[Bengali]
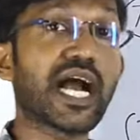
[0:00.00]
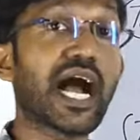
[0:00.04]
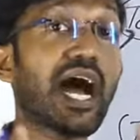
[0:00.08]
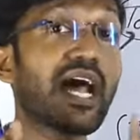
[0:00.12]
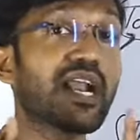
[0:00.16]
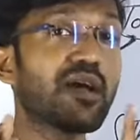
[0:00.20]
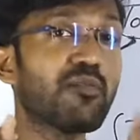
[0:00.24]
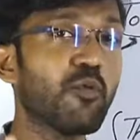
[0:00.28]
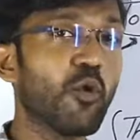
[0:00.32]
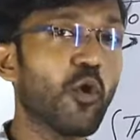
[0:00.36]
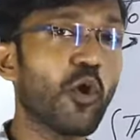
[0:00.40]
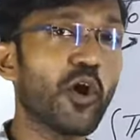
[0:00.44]

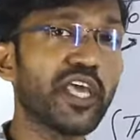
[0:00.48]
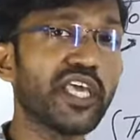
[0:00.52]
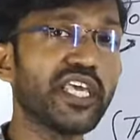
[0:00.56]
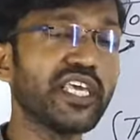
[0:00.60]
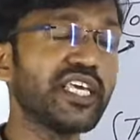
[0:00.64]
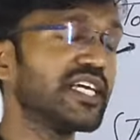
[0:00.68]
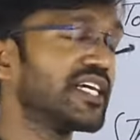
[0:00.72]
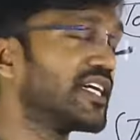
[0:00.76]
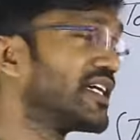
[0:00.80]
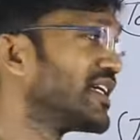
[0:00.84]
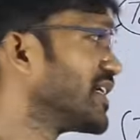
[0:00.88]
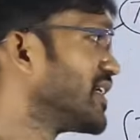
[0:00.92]
কার বই
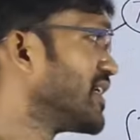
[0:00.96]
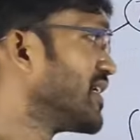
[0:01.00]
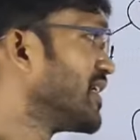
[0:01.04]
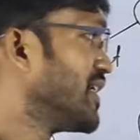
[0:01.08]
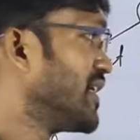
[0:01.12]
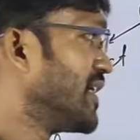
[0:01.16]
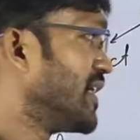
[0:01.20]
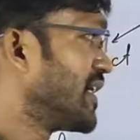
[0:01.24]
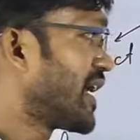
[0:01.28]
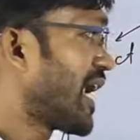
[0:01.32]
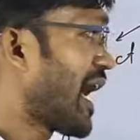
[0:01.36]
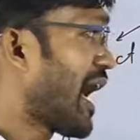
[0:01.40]

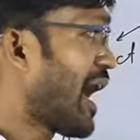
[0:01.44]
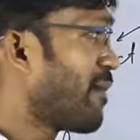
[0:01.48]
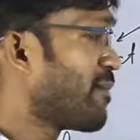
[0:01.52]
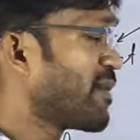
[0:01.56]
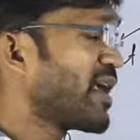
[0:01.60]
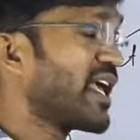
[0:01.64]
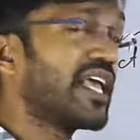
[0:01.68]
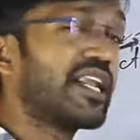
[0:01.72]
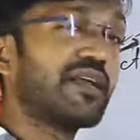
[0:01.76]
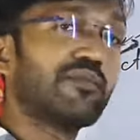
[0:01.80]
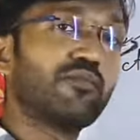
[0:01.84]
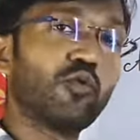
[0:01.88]

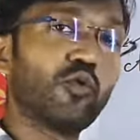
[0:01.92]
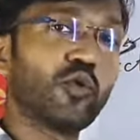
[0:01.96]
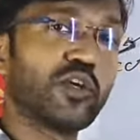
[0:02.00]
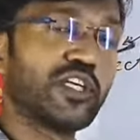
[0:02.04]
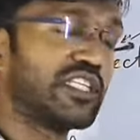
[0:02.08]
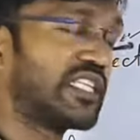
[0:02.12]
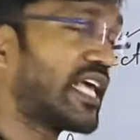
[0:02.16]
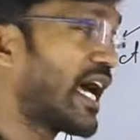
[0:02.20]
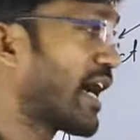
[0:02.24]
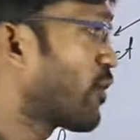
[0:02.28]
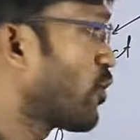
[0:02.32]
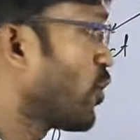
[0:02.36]
রামের বই
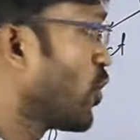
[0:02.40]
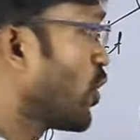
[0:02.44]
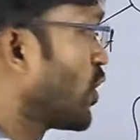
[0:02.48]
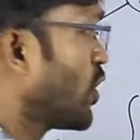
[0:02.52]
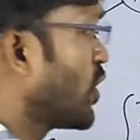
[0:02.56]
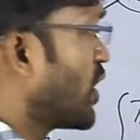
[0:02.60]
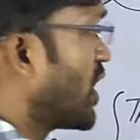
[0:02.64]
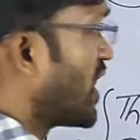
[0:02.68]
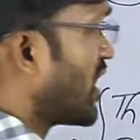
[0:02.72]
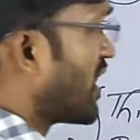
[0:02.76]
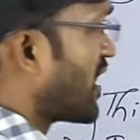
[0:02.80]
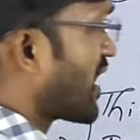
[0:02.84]
দেখো
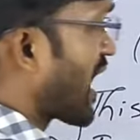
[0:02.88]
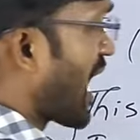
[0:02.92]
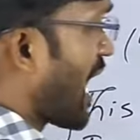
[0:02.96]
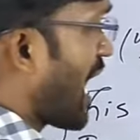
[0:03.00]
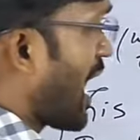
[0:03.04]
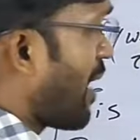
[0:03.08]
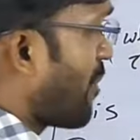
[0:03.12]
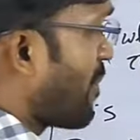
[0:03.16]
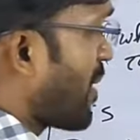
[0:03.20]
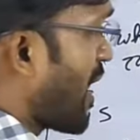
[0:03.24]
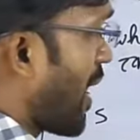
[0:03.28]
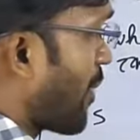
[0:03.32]

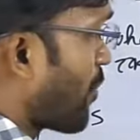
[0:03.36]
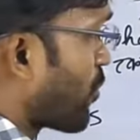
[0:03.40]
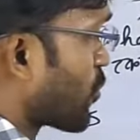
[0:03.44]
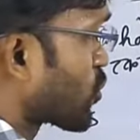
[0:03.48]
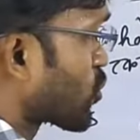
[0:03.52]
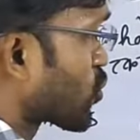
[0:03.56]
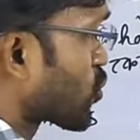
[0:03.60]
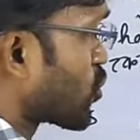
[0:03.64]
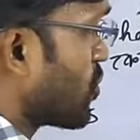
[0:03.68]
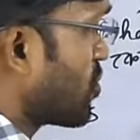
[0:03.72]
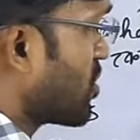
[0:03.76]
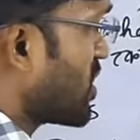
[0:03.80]
রাম
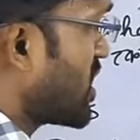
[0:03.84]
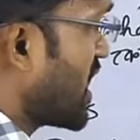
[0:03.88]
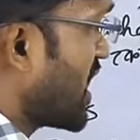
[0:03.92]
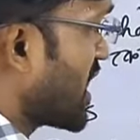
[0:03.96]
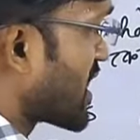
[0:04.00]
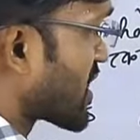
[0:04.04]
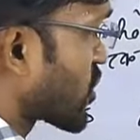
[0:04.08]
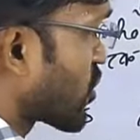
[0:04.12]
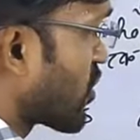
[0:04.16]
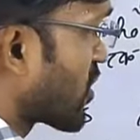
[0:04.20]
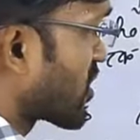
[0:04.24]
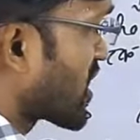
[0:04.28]
অ্যাপোস্ট্রোপি
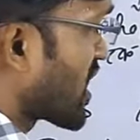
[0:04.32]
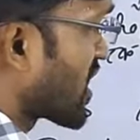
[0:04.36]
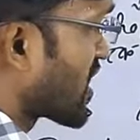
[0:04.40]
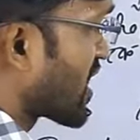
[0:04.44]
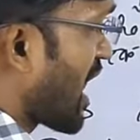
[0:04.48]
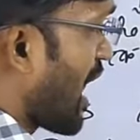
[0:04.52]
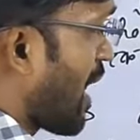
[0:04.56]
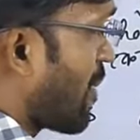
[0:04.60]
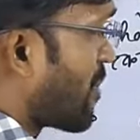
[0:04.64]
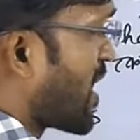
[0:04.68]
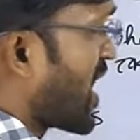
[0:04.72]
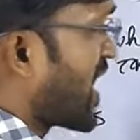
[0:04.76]
এস অর্থাৎ
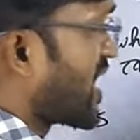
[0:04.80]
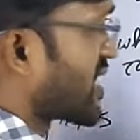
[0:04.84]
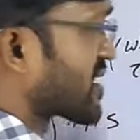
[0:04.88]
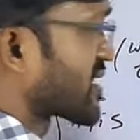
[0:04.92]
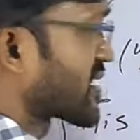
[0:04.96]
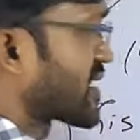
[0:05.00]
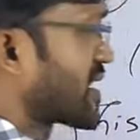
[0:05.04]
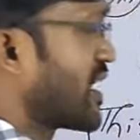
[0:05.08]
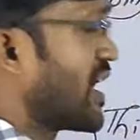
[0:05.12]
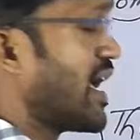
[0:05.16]
রামের